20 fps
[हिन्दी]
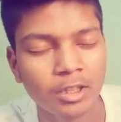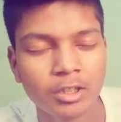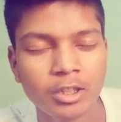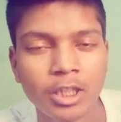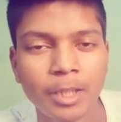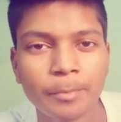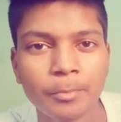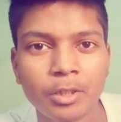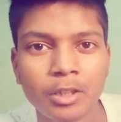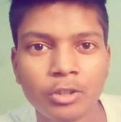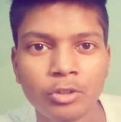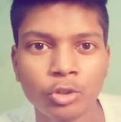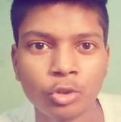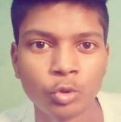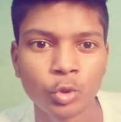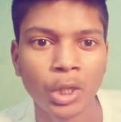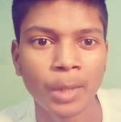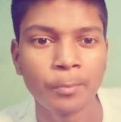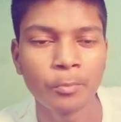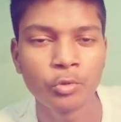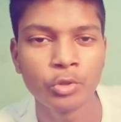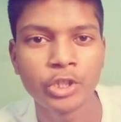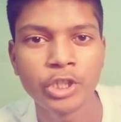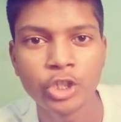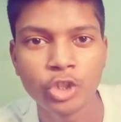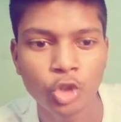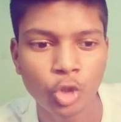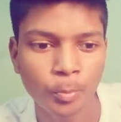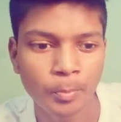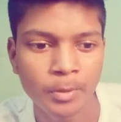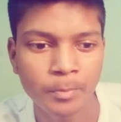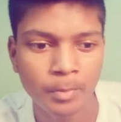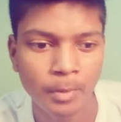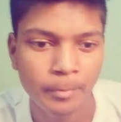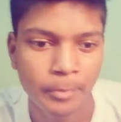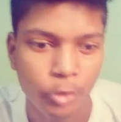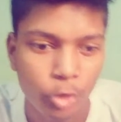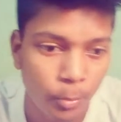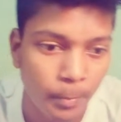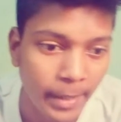जब तक दोस्तों आप उसी टॉपिक पर
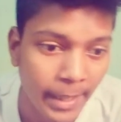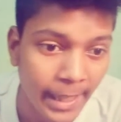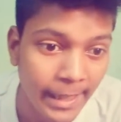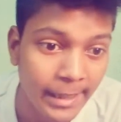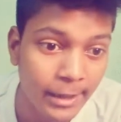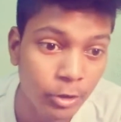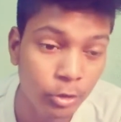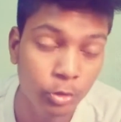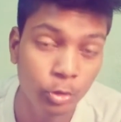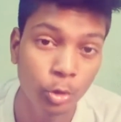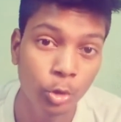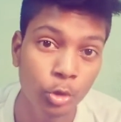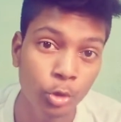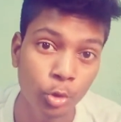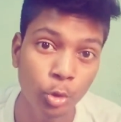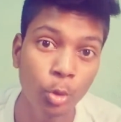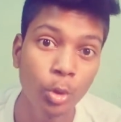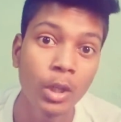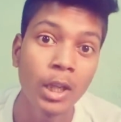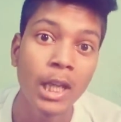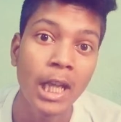वीडियो बनाएंगे दोस्तों